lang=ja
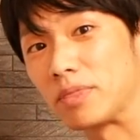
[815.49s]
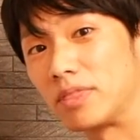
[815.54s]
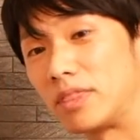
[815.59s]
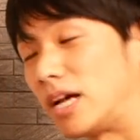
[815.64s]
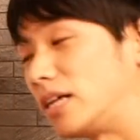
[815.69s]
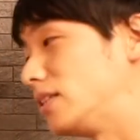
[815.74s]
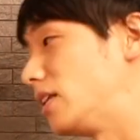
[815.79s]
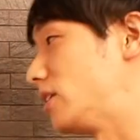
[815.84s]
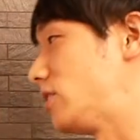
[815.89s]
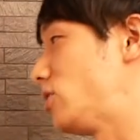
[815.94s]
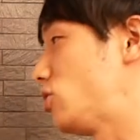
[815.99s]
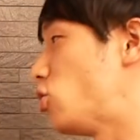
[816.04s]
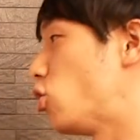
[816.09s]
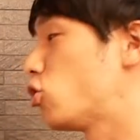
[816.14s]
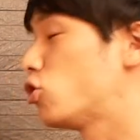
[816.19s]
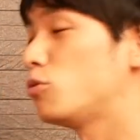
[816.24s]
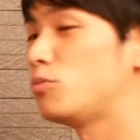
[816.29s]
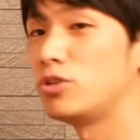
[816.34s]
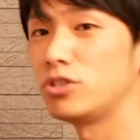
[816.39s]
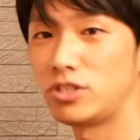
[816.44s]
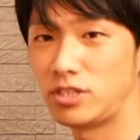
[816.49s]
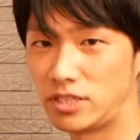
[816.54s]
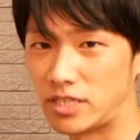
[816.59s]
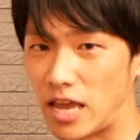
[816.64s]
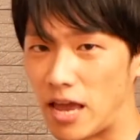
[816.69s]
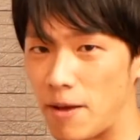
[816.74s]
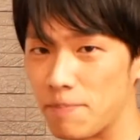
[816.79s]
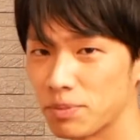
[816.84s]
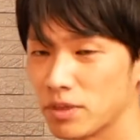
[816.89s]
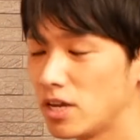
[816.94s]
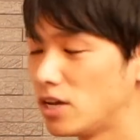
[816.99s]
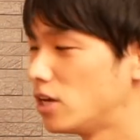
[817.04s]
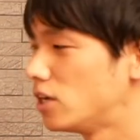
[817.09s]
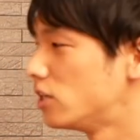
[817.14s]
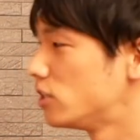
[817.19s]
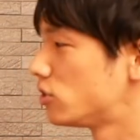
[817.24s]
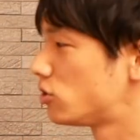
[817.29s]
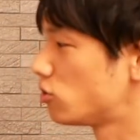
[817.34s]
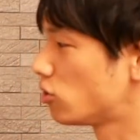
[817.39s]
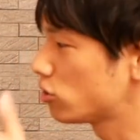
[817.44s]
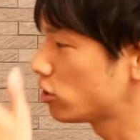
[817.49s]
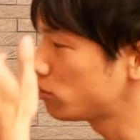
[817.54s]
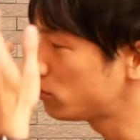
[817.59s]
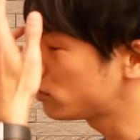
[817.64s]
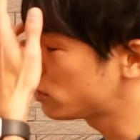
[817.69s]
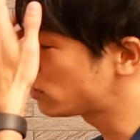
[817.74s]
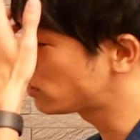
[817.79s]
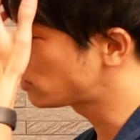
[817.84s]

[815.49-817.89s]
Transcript: なんです植物性植物